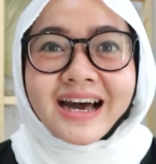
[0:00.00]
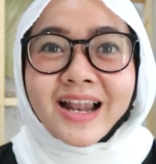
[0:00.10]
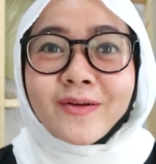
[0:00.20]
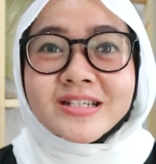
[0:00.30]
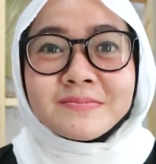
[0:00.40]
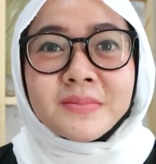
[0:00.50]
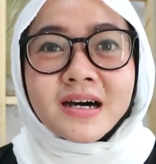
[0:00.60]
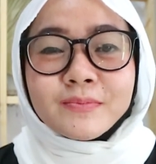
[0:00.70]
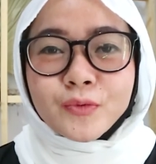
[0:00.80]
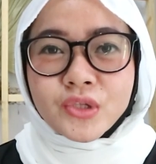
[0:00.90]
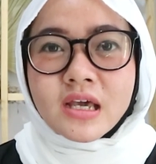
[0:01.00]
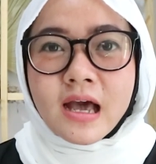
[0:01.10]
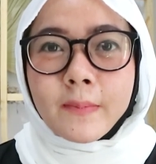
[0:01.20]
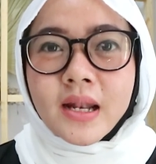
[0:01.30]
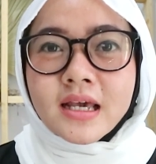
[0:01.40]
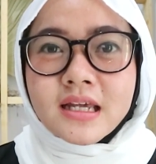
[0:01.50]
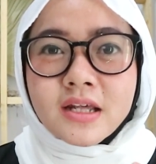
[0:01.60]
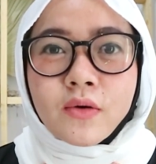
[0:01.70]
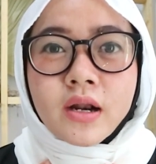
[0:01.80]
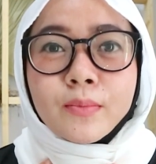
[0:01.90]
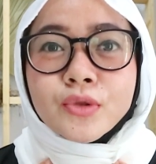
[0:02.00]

Kalau wajib banget punya apalagi ini warna